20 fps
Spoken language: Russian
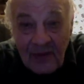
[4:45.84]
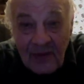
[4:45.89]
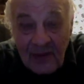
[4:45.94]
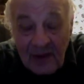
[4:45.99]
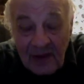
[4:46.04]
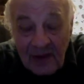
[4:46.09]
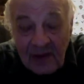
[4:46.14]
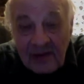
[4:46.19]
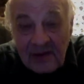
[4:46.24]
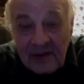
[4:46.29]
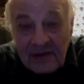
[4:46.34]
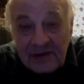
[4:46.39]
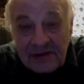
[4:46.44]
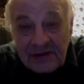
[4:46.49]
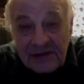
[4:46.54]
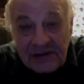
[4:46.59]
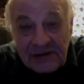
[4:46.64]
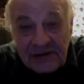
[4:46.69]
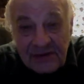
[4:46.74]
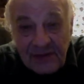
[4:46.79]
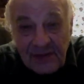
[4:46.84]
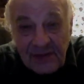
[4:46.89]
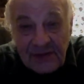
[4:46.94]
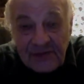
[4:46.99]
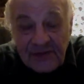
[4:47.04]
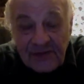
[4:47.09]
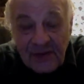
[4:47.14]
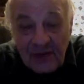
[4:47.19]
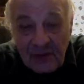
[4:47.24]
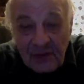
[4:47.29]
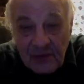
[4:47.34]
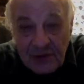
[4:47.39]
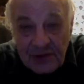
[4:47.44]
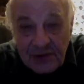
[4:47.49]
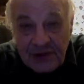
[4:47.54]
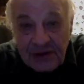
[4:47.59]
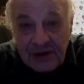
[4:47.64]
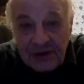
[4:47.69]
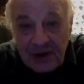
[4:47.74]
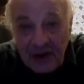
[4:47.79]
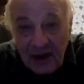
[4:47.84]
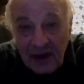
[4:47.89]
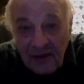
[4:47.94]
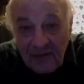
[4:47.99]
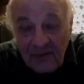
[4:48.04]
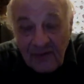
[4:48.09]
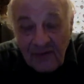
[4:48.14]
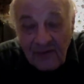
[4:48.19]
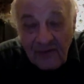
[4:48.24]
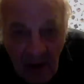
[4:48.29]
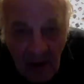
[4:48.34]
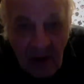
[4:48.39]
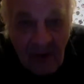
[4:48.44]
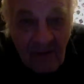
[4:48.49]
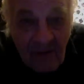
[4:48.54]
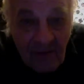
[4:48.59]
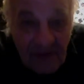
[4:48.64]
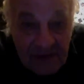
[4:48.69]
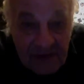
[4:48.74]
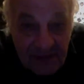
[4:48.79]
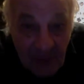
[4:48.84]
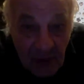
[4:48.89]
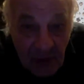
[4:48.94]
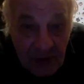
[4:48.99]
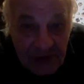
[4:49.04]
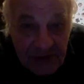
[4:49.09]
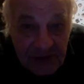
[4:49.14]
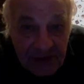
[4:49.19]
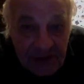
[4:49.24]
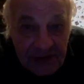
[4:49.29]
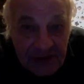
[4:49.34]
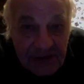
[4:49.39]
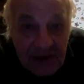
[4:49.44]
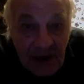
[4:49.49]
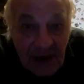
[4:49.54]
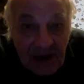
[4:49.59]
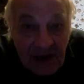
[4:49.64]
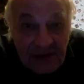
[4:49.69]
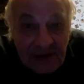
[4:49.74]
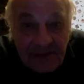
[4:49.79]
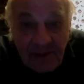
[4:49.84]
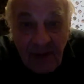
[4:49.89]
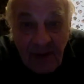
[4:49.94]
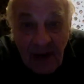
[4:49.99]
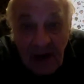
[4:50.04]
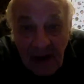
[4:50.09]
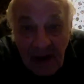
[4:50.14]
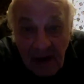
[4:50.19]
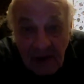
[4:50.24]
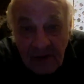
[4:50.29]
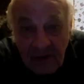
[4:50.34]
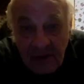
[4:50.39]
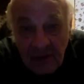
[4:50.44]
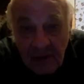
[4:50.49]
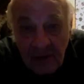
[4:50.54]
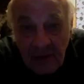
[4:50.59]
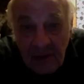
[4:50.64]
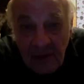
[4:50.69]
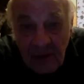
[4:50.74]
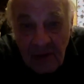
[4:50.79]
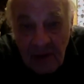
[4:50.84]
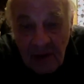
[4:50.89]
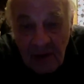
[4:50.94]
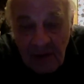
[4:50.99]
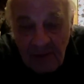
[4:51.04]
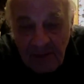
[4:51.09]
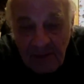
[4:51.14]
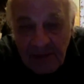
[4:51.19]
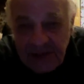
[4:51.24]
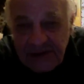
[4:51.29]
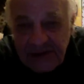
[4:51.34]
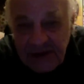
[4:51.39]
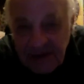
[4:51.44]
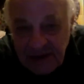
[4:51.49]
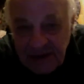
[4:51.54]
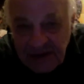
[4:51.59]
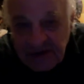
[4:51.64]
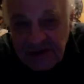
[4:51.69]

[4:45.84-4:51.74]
и зацепил верхушки деревьев, возможно, искал поляну посадить